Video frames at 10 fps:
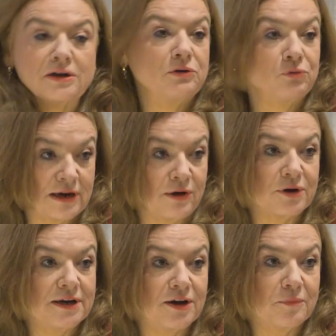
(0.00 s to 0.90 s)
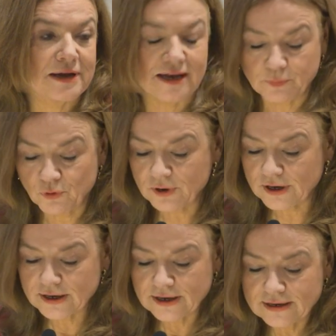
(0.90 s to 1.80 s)
und auch in der Umgebung
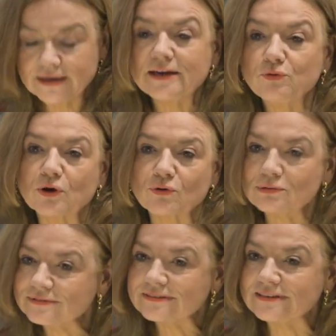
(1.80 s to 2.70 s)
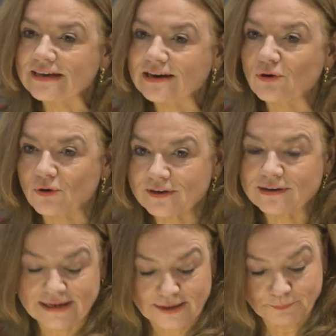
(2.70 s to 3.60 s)
nicht nur kunstsinnige Leute
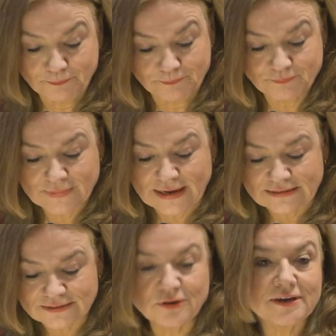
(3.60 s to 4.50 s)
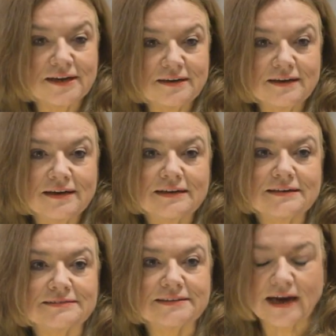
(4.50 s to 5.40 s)
leben, sondern
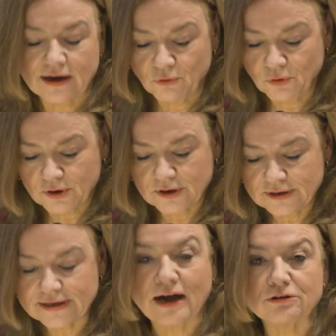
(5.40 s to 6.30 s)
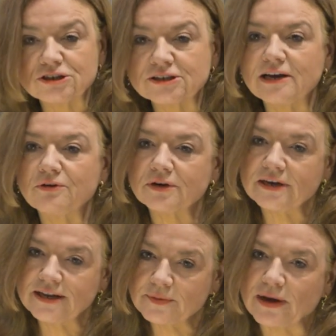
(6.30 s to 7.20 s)
dass sie auch die
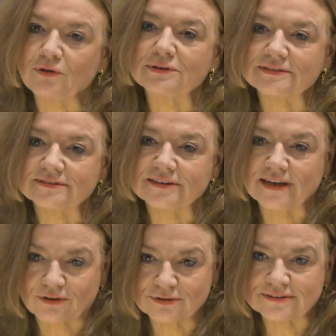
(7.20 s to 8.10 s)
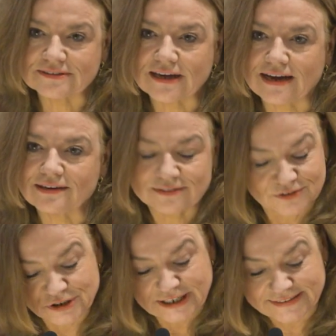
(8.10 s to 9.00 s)
Ausstellungen hier bei uns in der Kunsthalle
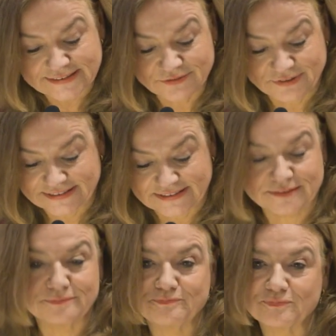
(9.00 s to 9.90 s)
zu schätzen wissen.